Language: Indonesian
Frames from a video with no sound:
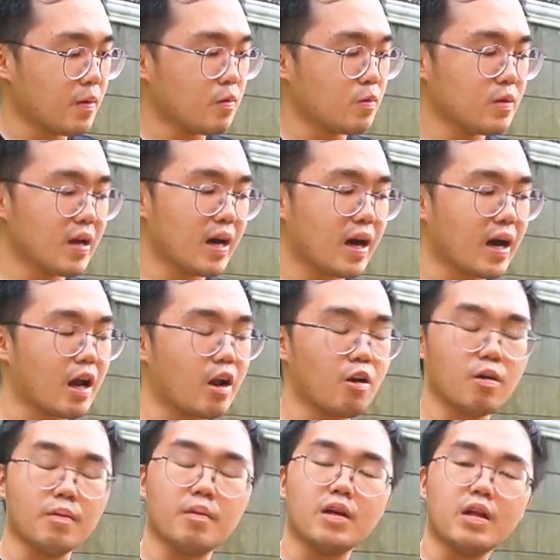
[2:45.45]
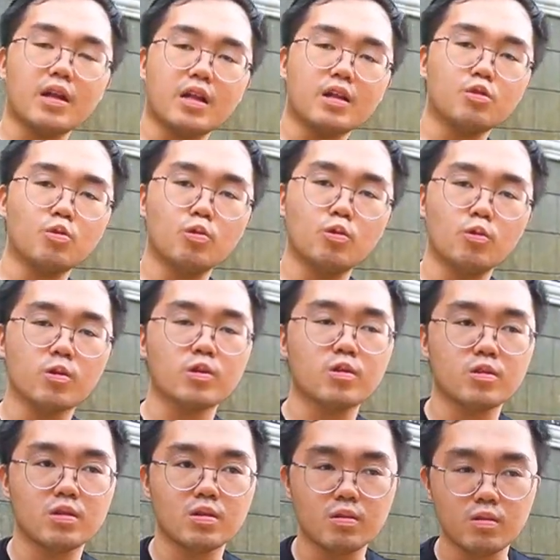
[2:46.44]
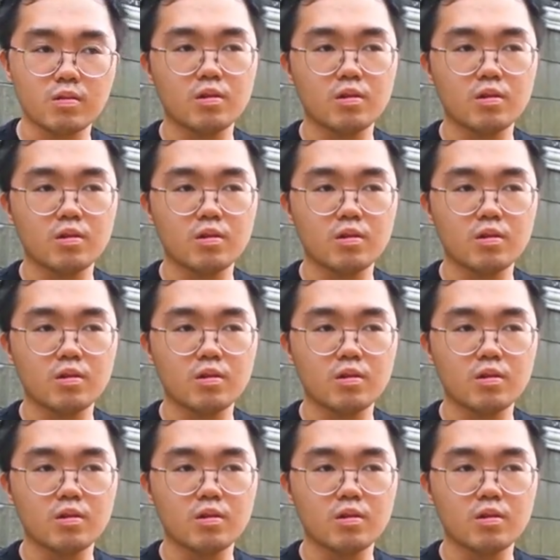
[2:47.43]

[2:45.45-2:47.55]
udah kalau dulu itu